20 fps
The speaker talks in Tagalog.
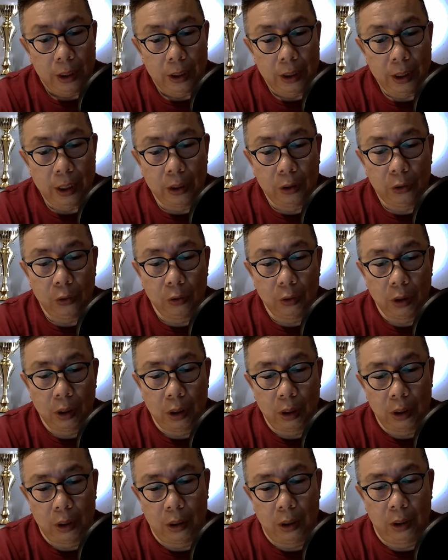niya tong
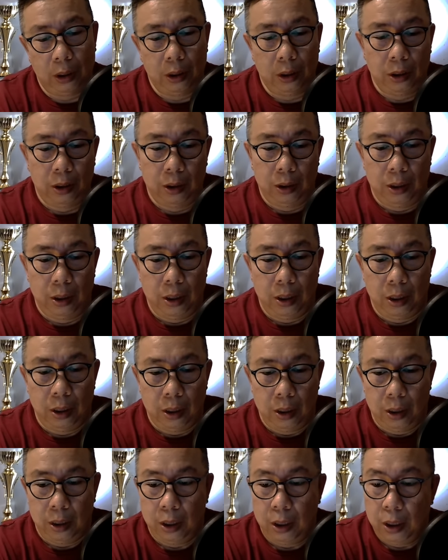uh,
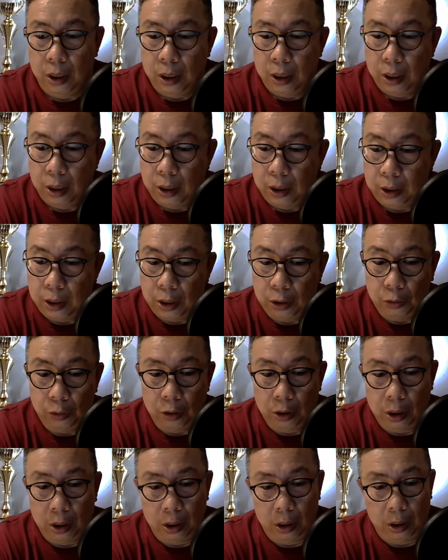niya
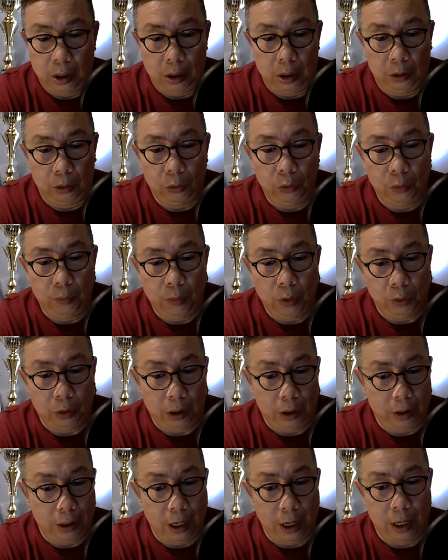tong uh, tuod mi
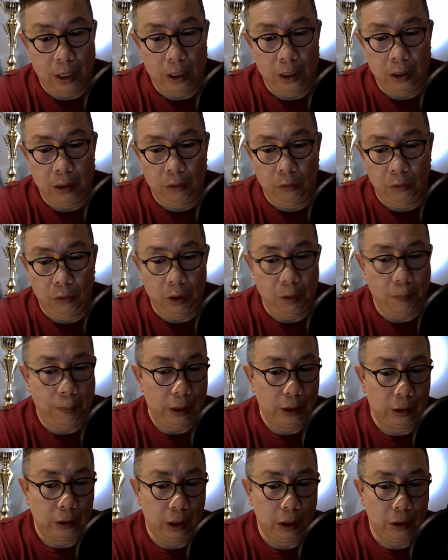tindahan o
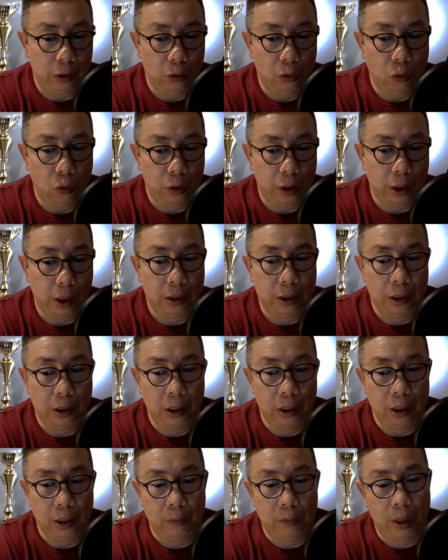gipalitan jud ko candy
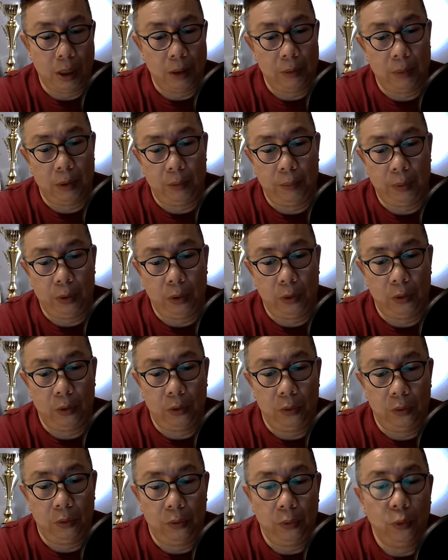nila ni mama pero
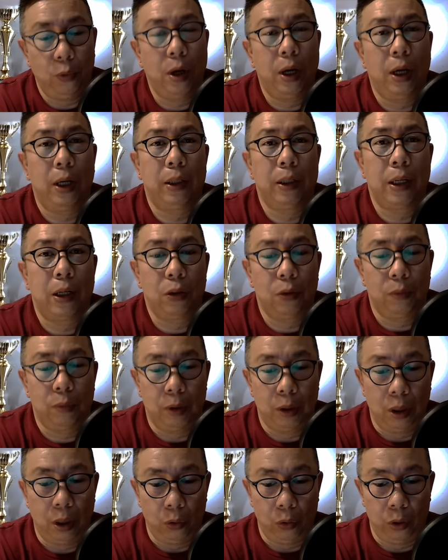wa dayon
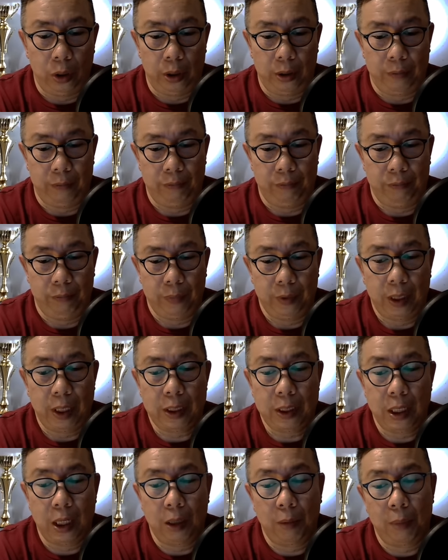mi nang uli kay
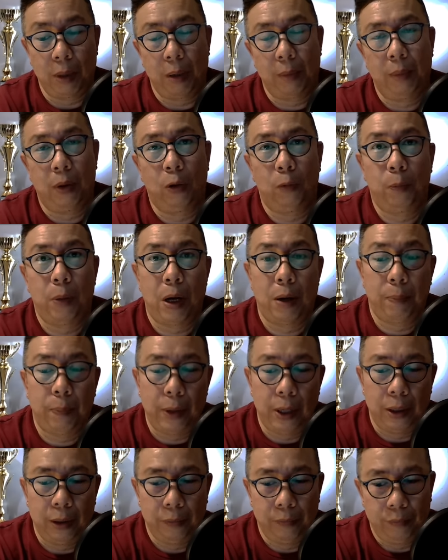silang mama ug
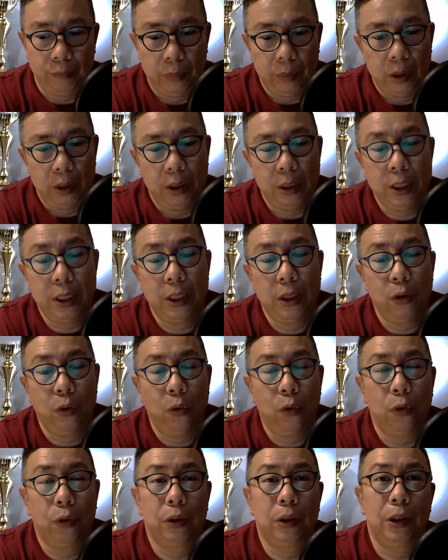papa ni
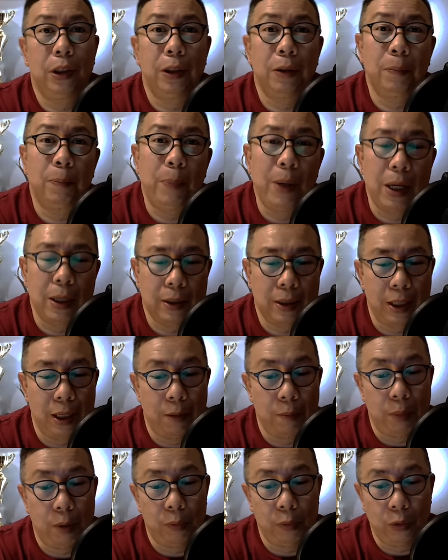order pa silang
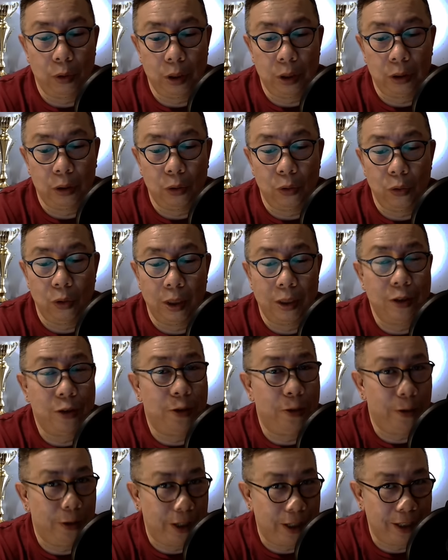paborito nga
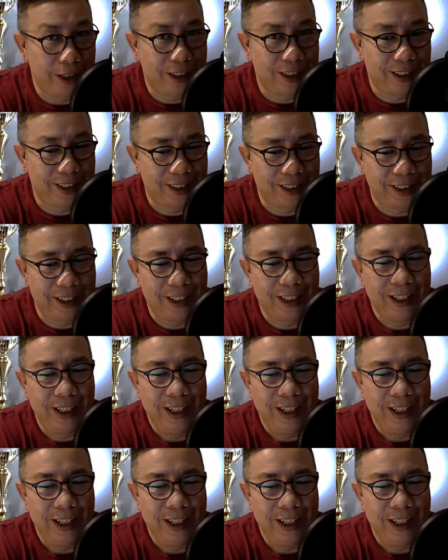drinks